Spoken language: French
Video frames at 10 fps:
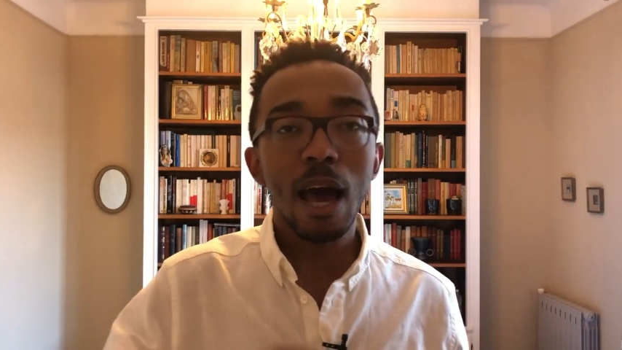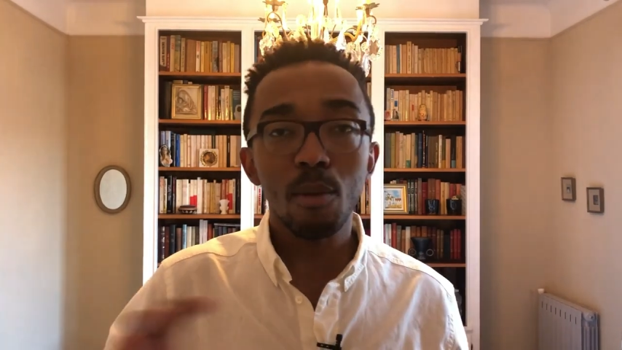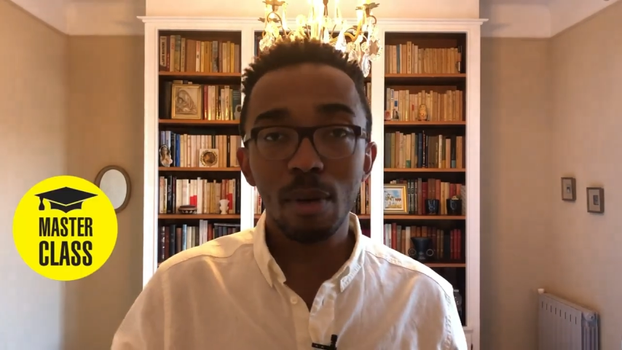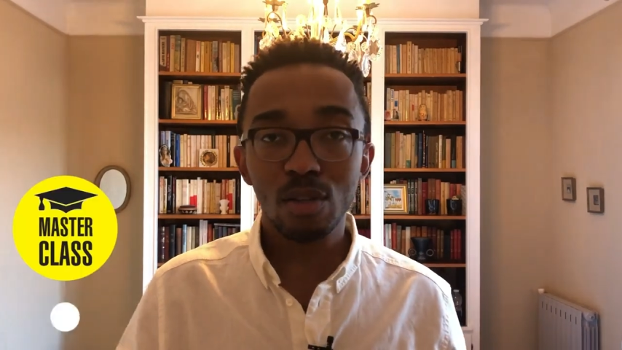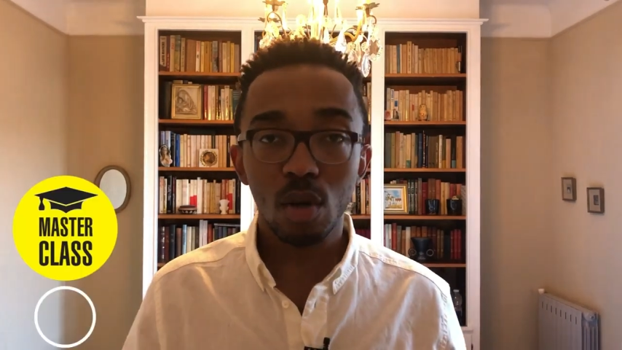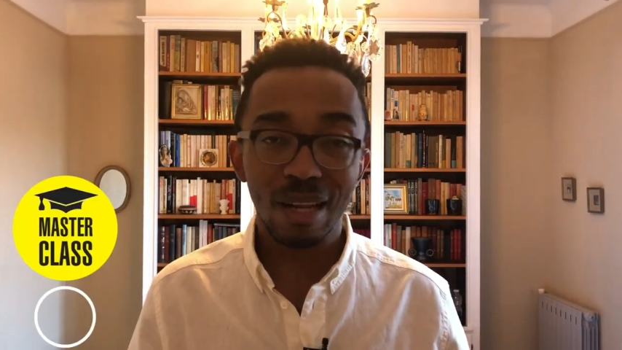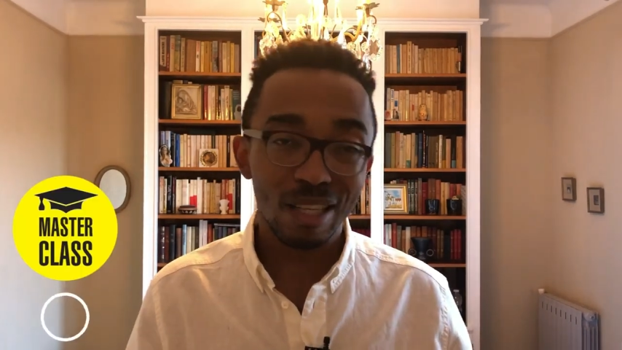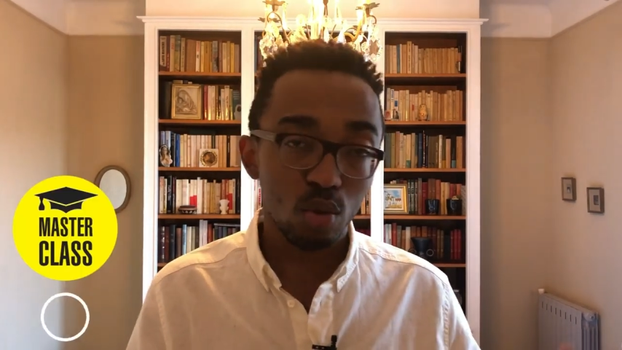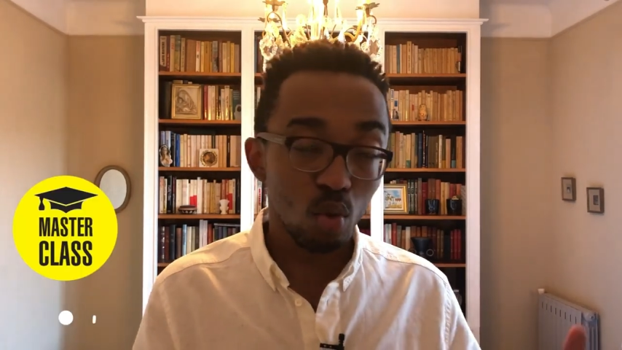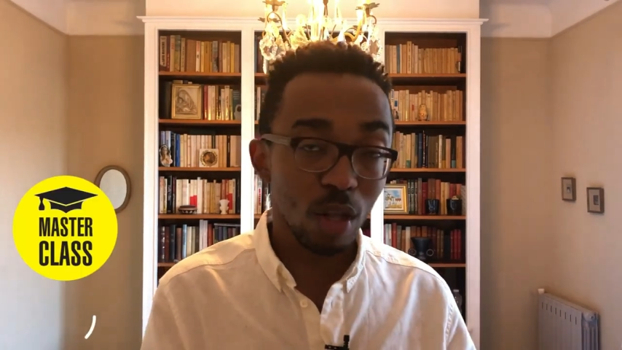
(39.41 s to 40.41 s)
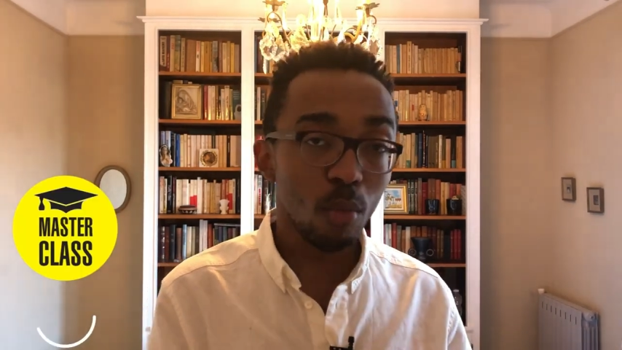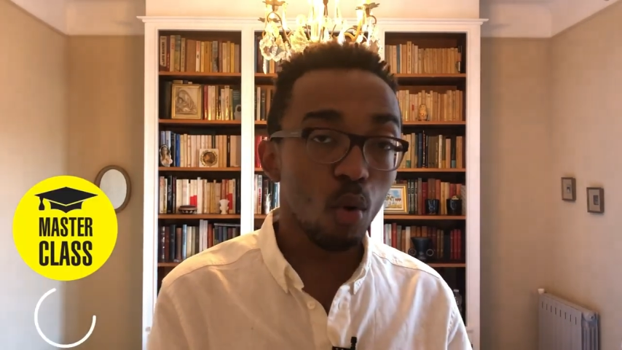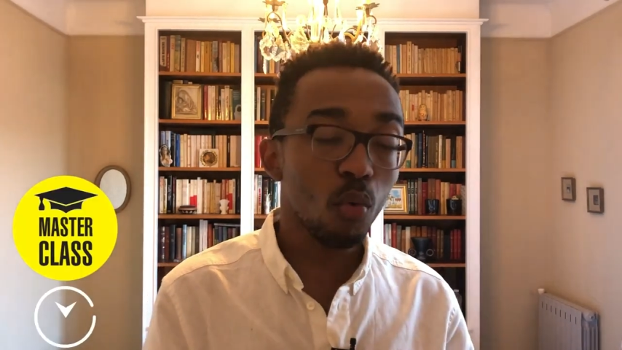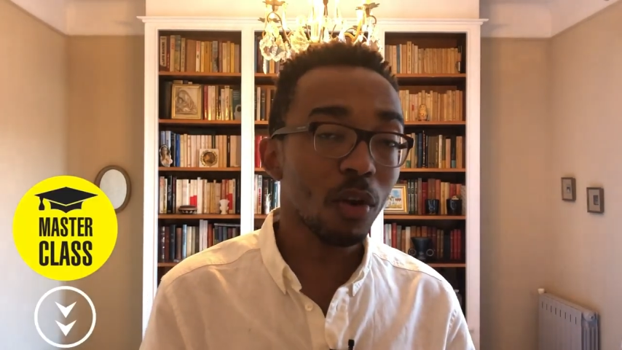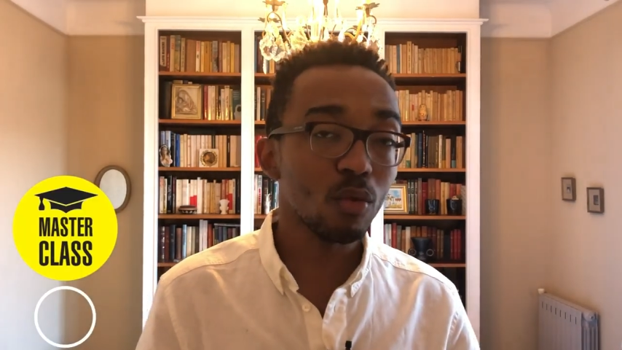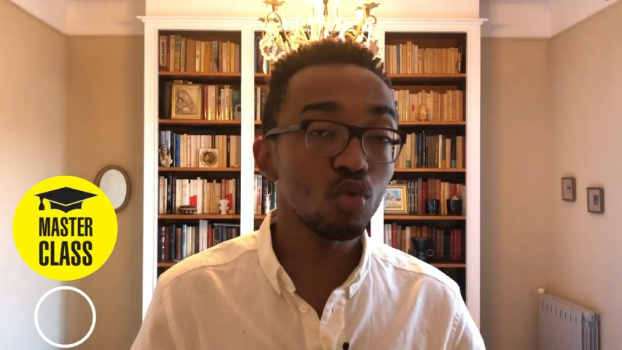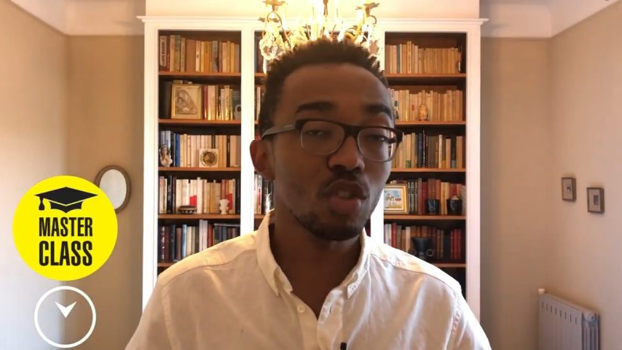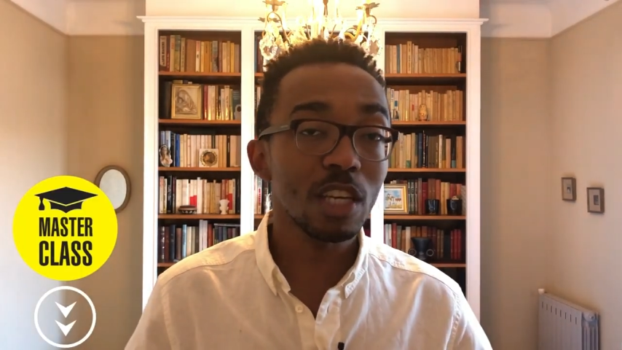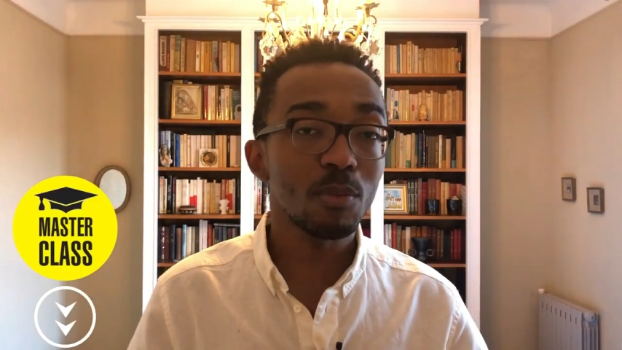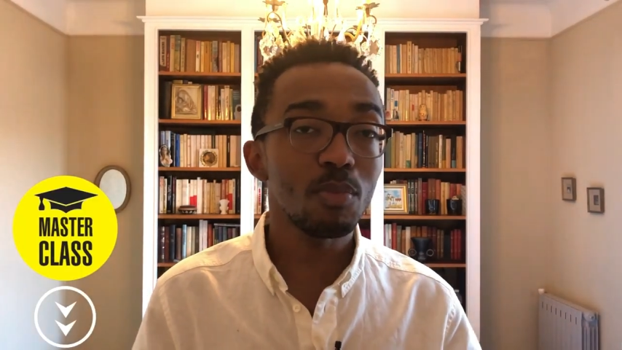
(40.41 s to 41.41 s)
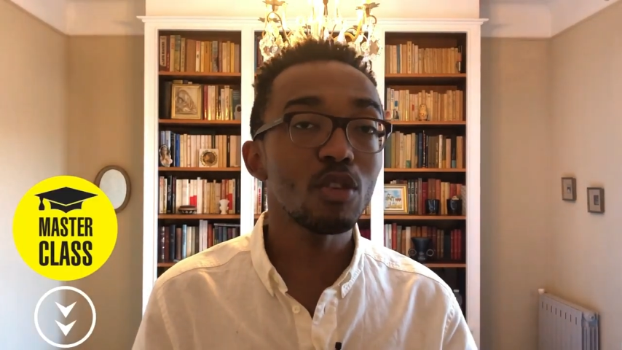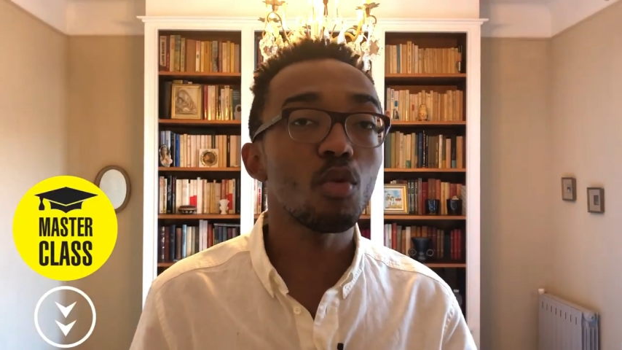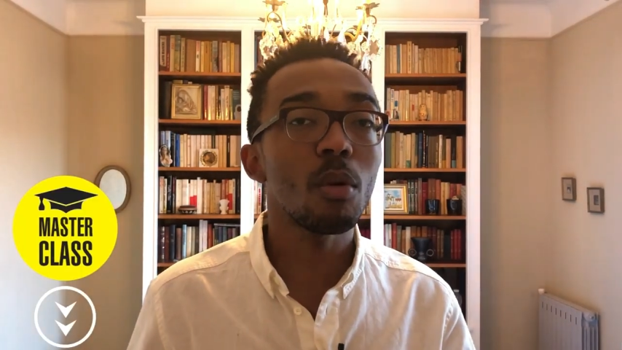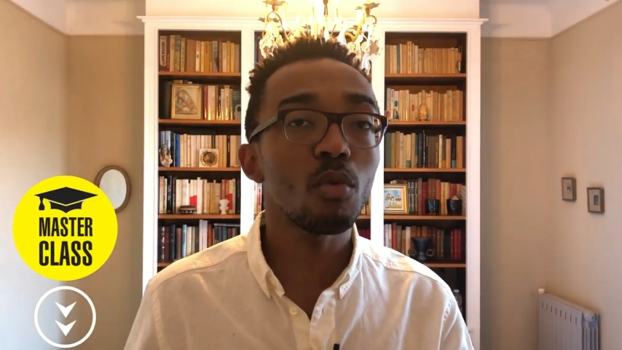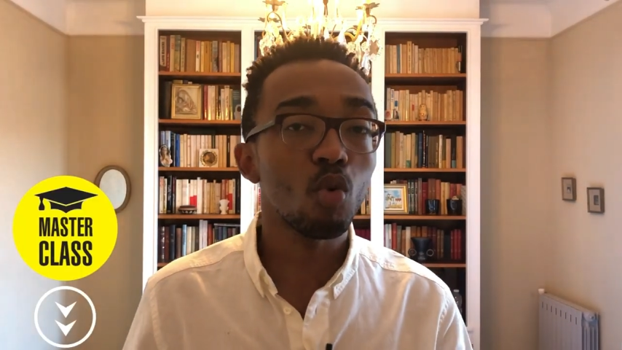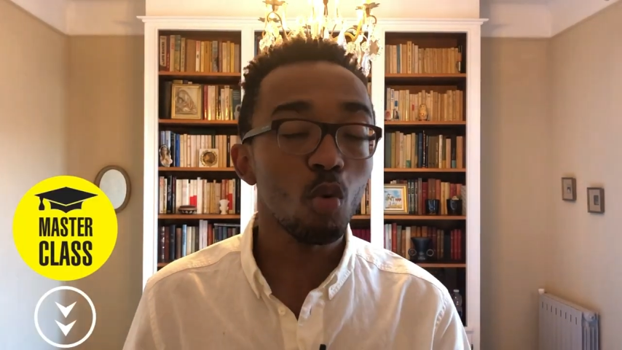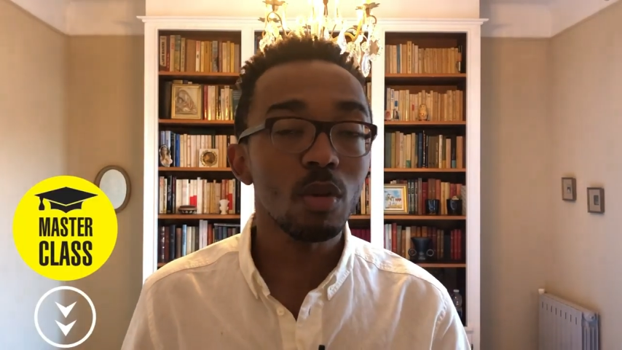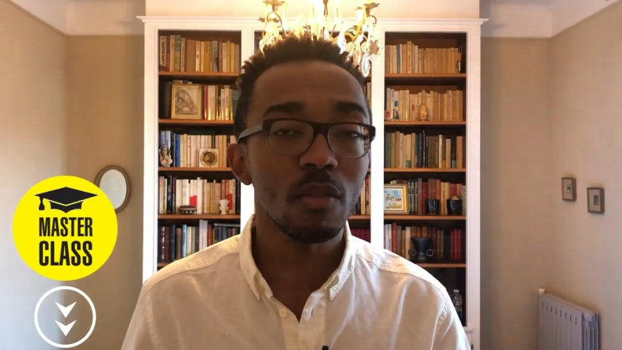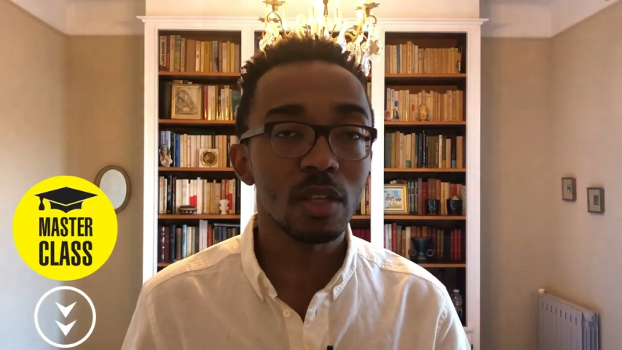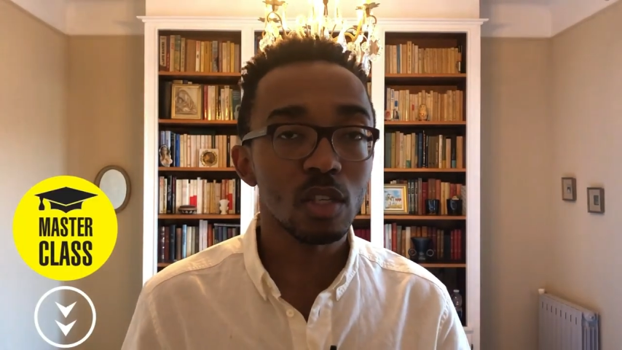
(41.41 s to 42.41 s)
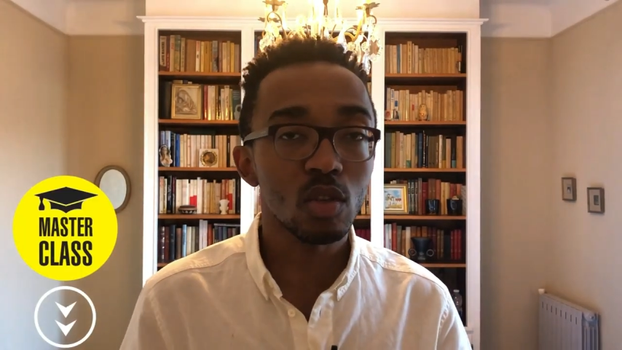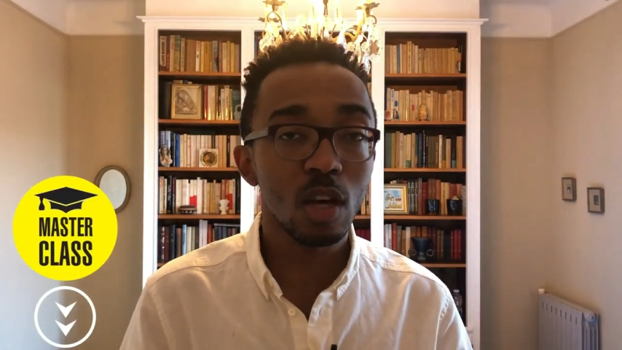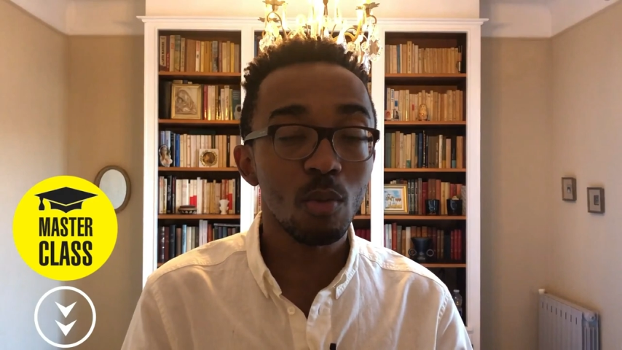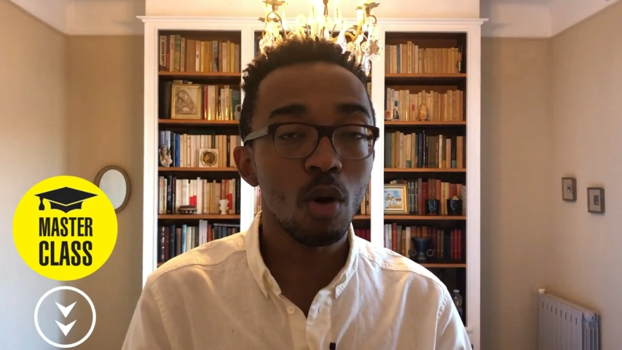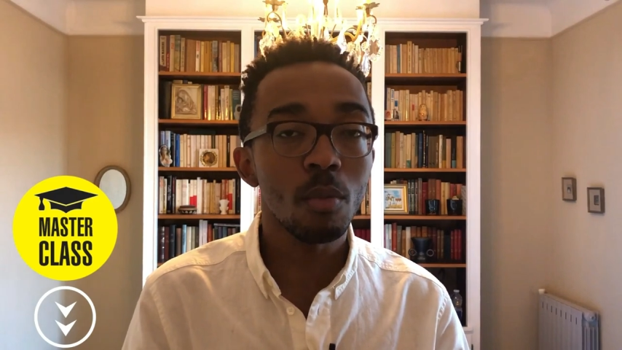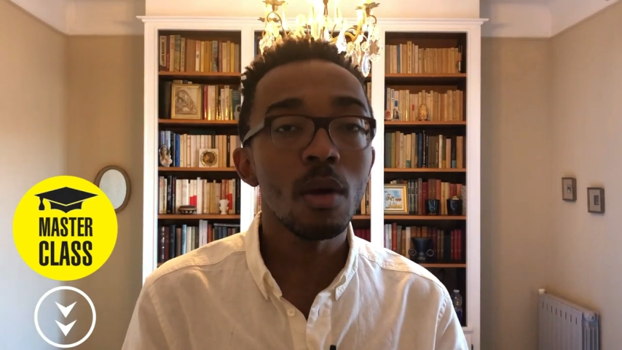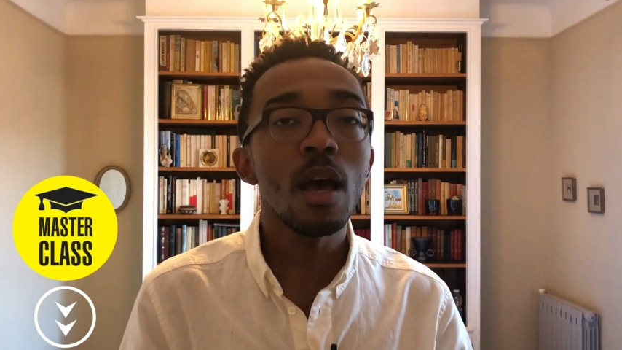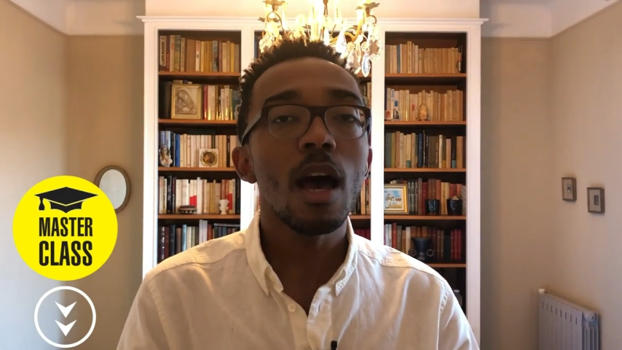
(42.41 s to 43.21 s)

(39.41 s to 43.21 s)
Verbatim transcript: à une masterclass totalement offerte où je t'explique comment mon groupe d'investisseurs et moi-même